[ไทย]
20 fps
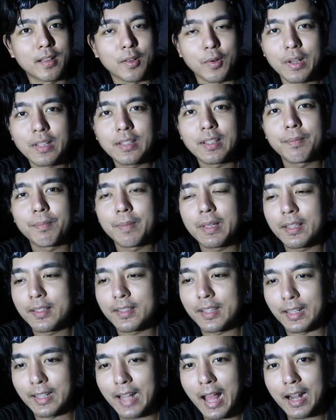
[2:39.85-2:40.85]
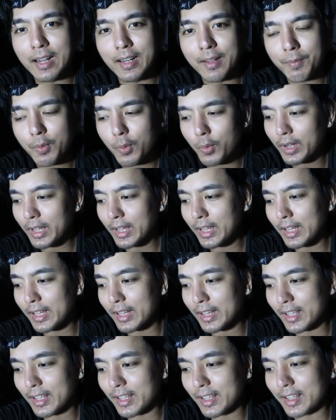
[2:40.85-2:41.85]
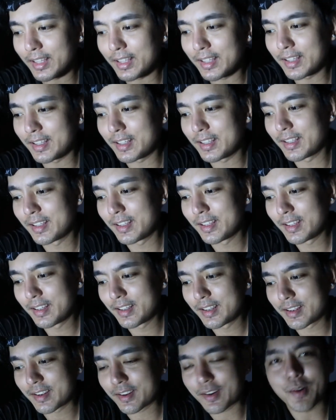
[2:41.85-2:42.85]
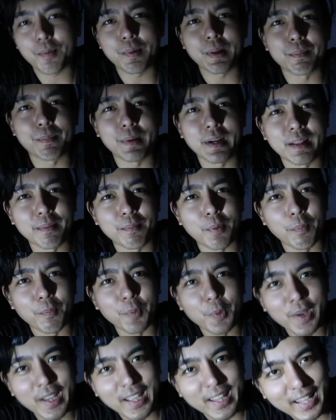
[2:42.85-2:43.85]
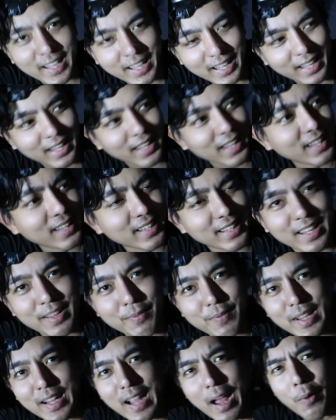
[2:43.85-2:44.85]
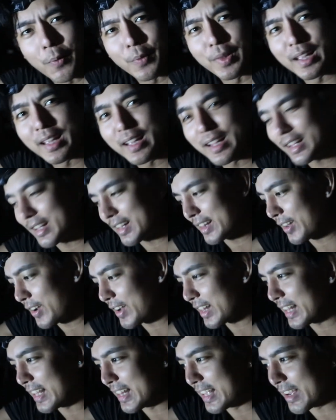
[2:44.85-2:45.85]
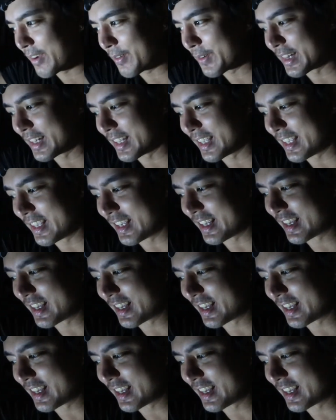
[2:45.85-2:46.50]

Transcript: เขาเล่นกันไม่เสียงดังนะโอเคนะฮะก็เพลินนผมด้วยนะฮะแต่ยังไม่เหงานะฮะรอดแล้วนะวันนี้